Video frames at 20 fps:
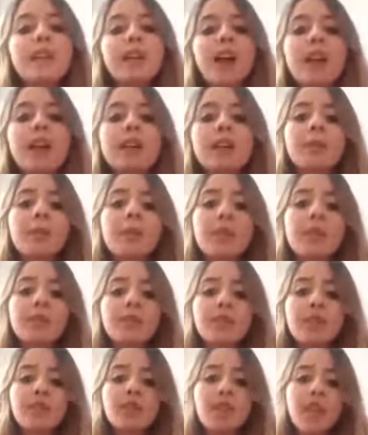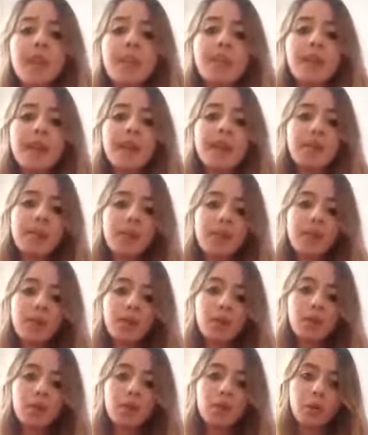Kalkıp gidip de CHP ile
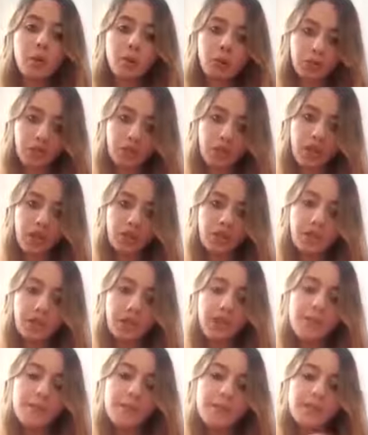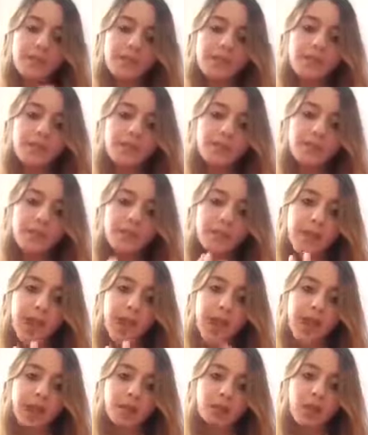birlik ol olacağına sırf bir
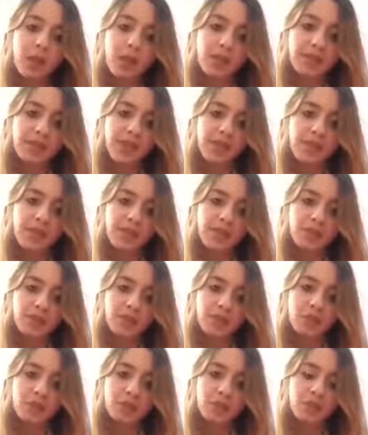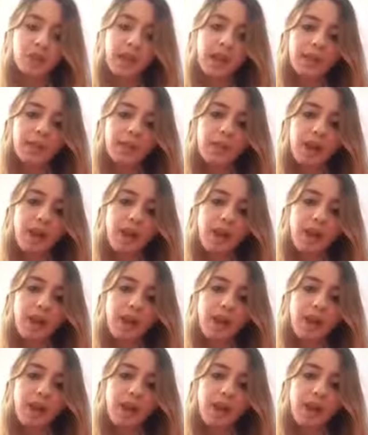Erdoğan nefreti yüzünden,